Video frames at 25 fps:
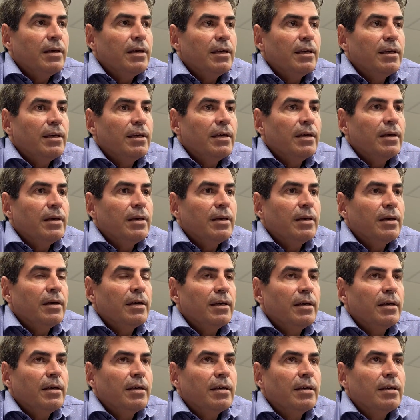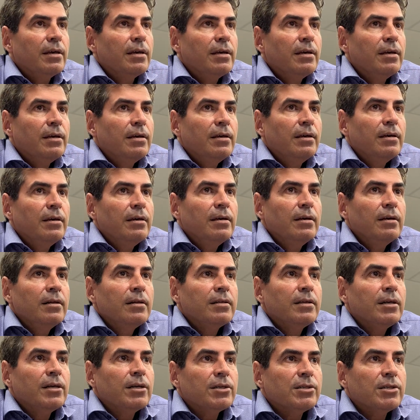É...
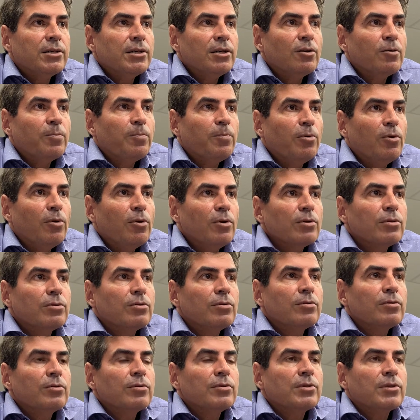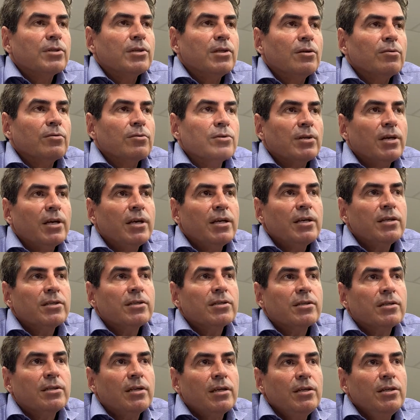Terceiro ponto, estão
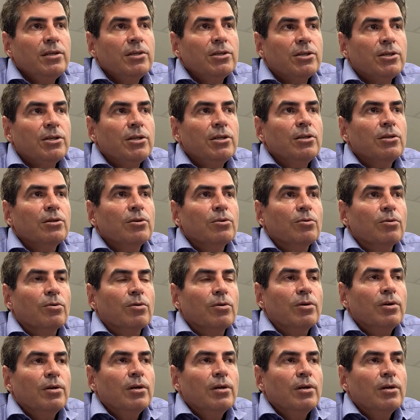restringindo